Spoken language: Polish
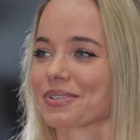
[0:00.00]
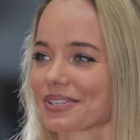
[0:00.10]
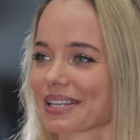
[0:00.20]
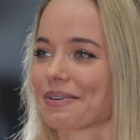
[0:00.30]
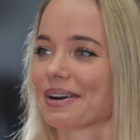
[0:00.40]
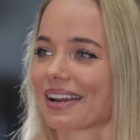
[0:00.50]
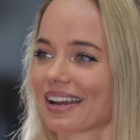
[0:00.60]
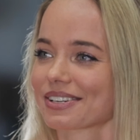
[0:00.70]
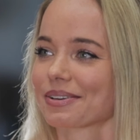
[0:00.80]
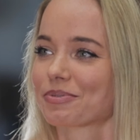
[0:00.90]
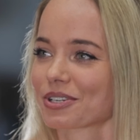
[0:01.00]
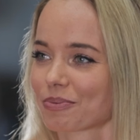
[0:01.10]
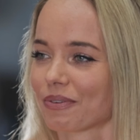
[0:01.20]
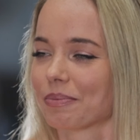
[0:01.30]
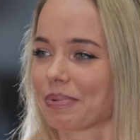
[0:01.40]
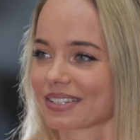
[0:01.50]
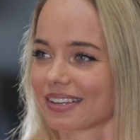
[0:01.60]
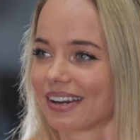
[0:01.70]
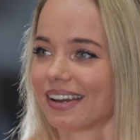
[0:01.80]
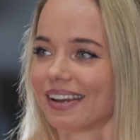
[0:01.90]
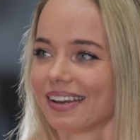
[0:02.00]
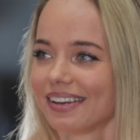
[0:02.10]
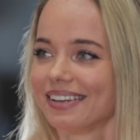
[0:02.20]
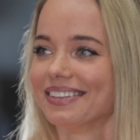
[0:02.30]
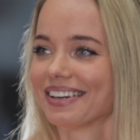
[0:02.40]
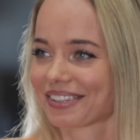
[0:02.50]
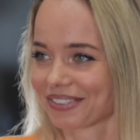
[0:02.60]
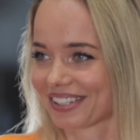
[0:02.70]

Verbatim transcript: pozostała raczej przy słowie pasja i niech